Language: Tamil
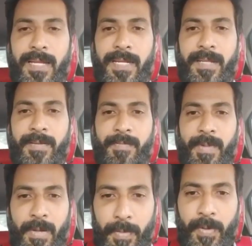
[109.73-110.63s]
அண்டு
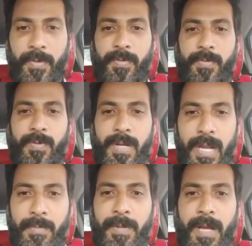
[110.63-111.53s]
மறுபடியும் உங்கள்
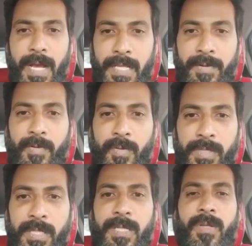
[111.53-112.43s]
அன்பு ஆதரவு
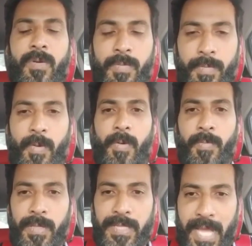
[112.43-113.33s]
கொடுத்ததுக்கு ரொம்ப
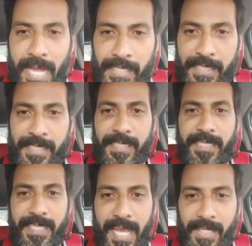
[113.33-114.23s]
ரொம்ப தேங்க்ஸ்
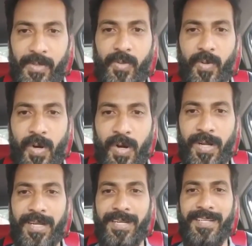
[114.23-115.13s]
தேங்க்ஸ் டு ஆல்
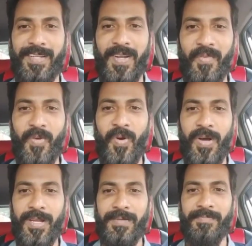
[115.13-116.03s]
லவ் யூ
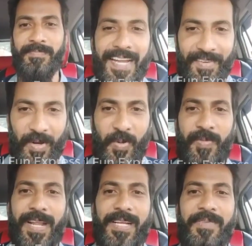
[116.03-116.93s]
ஆல் அனைவருக்கும்
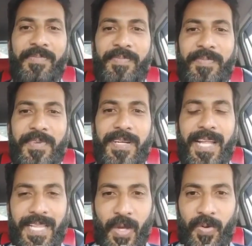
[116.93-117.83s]
வணக்கம்
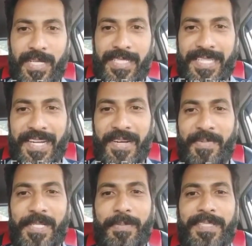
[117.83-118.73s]
நான் தான் உங்கள் ஜித்தன்
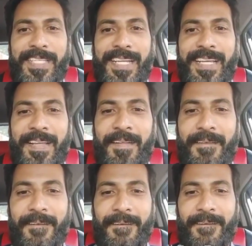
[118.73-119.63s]
ரமேஷ் பேசுகிறேன்
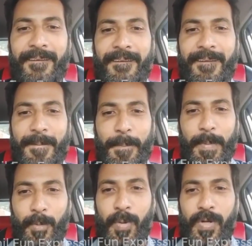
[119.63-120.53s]

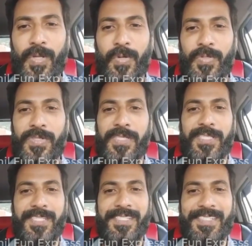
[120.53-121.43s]
பிக் பாஸ் ஹவுஸ்
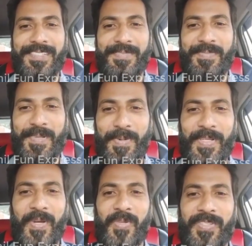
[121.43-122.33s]
பிக்
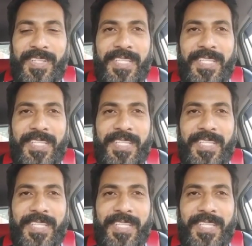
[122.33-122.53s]
பாஸ் ஹவுஸ்